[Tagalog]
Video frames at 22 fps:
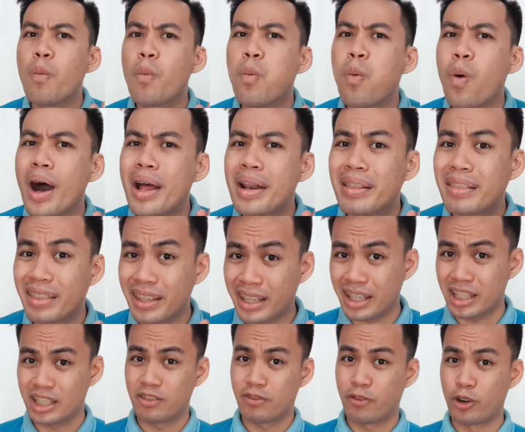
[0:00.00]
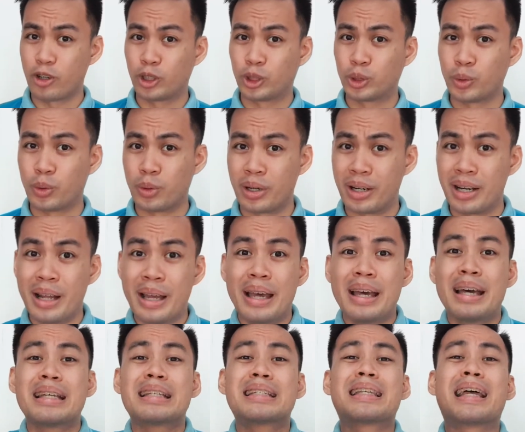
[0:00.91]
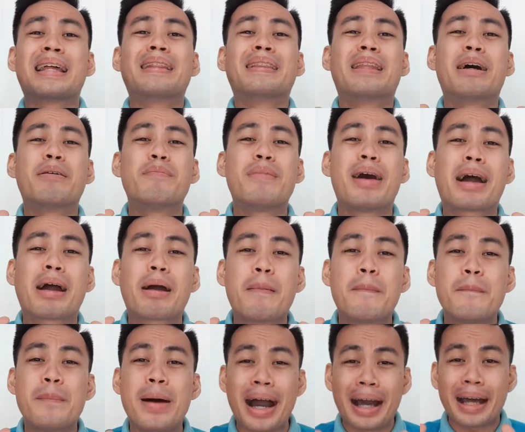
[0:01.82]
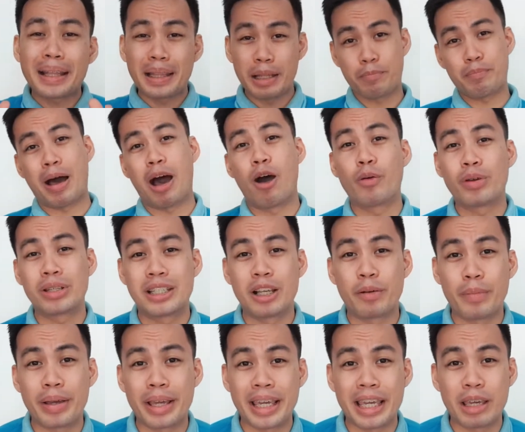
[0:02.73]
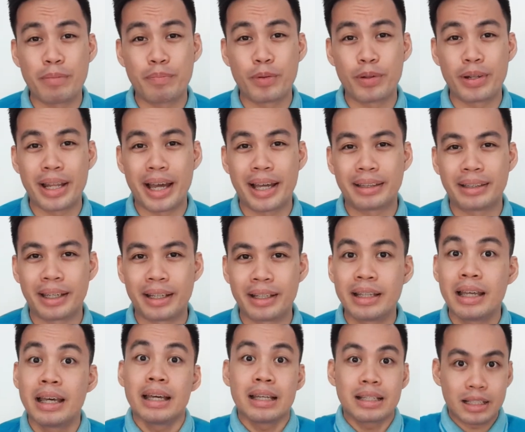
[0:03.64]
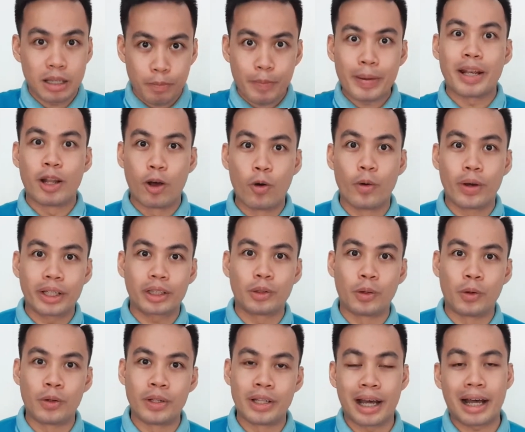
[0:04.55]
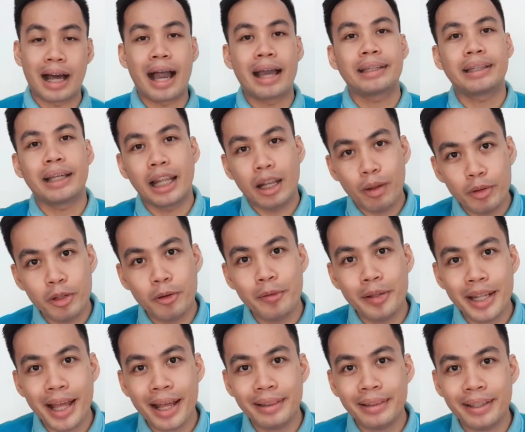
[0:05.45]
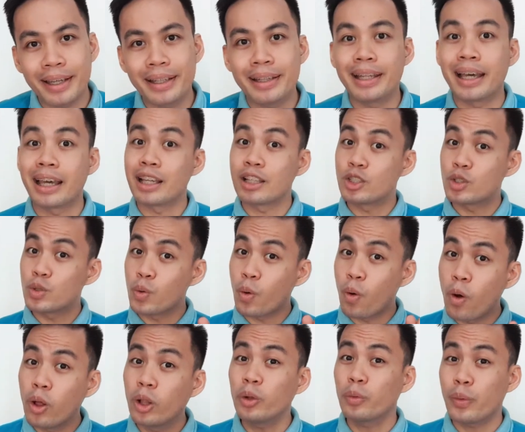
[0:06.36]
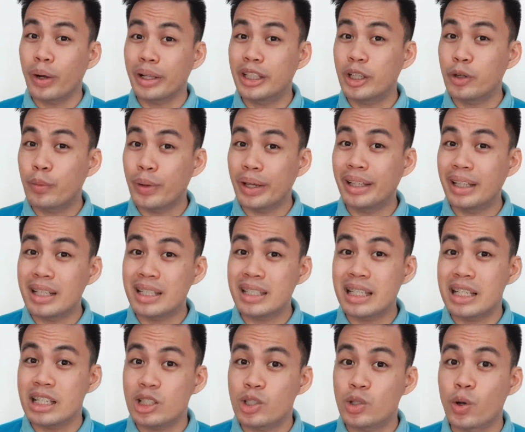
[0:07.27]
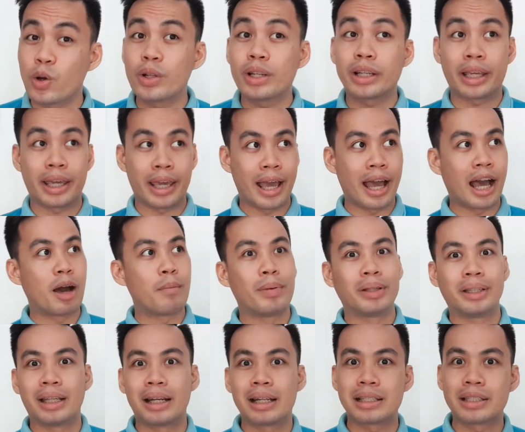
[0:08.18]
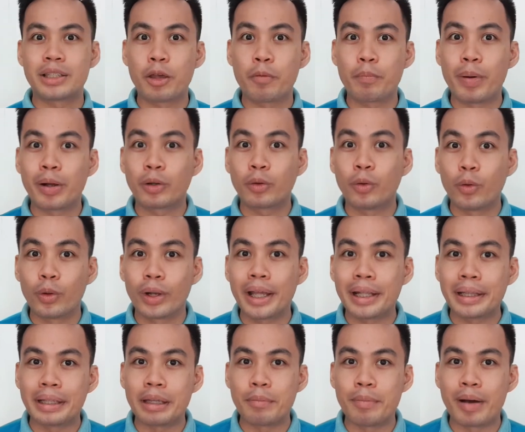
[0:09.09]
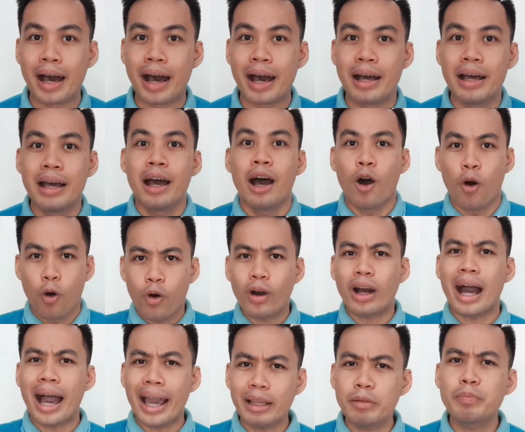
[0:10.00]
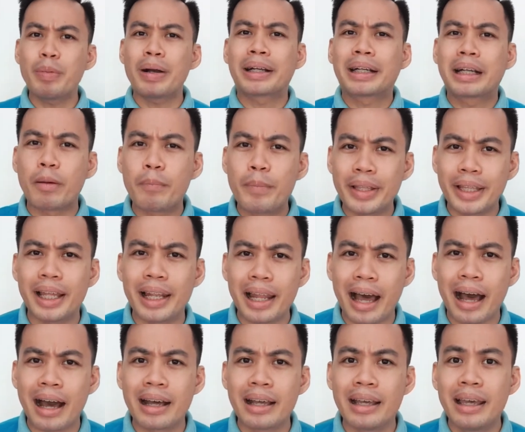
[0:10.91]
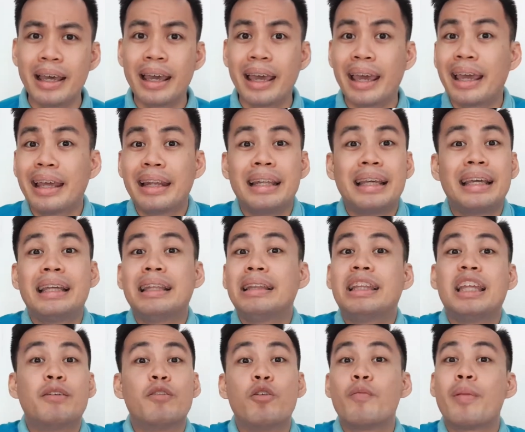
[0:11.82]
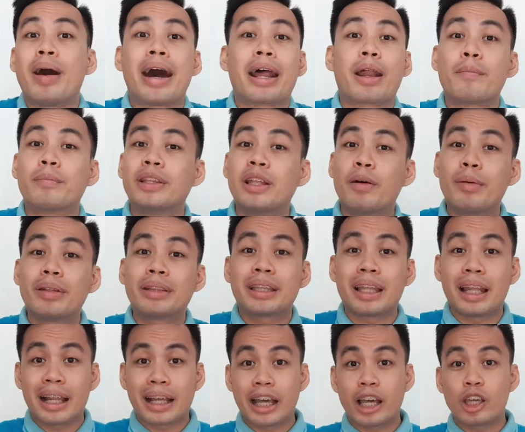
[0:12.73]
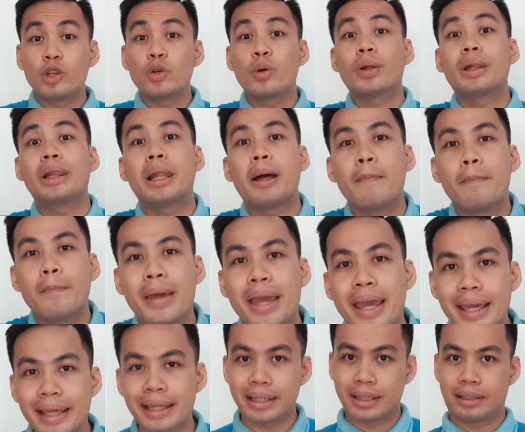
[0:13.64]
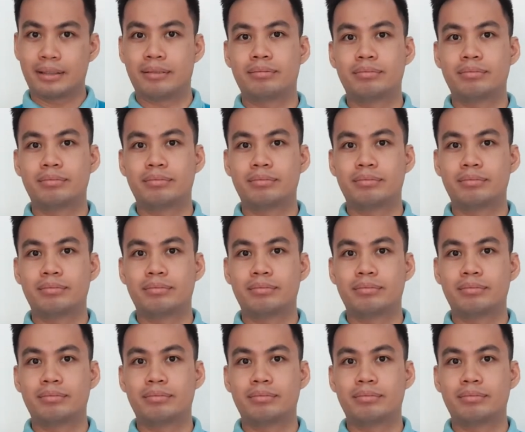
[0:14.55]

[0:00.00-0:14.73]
one thing is for sure. Sandamakmak na pawis ang maiipon natin sa panahong ito na kahit alam naman natin na it's already rainy season, kaya nga madalas na yung pagpulan, di ba? O kahit paggabi na lang, eh hindi mo maramdaman talaga yung lamig.